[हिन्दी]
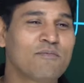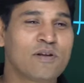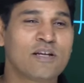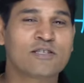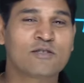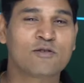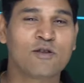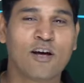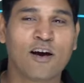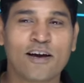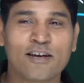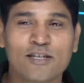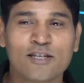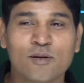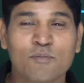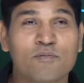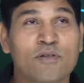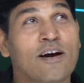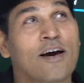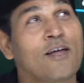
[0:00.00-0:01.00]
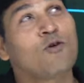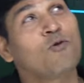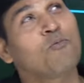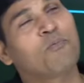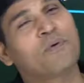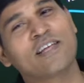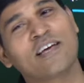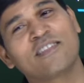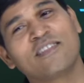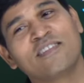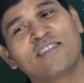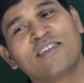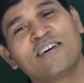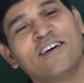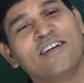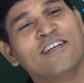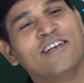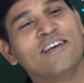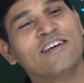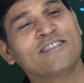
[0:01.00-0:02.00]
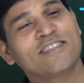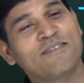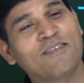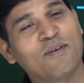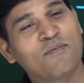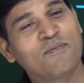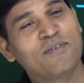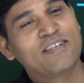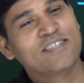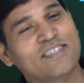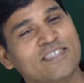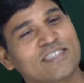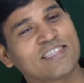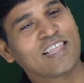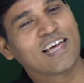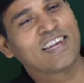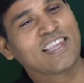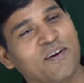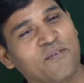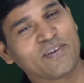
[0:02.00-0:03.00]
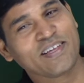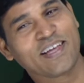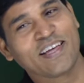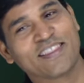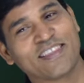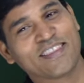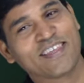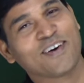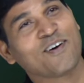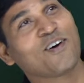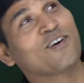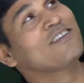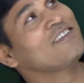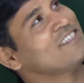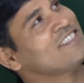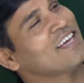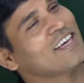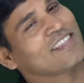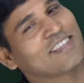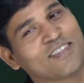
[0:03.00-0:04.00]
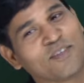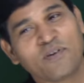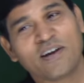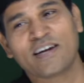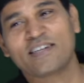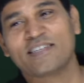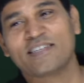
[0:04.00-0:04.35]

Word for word: रस लगा के जब तगारी ऊपर जाती थी ना तब आप नीचे से तालियां बजाते थे और नीचे आते थे फिर हट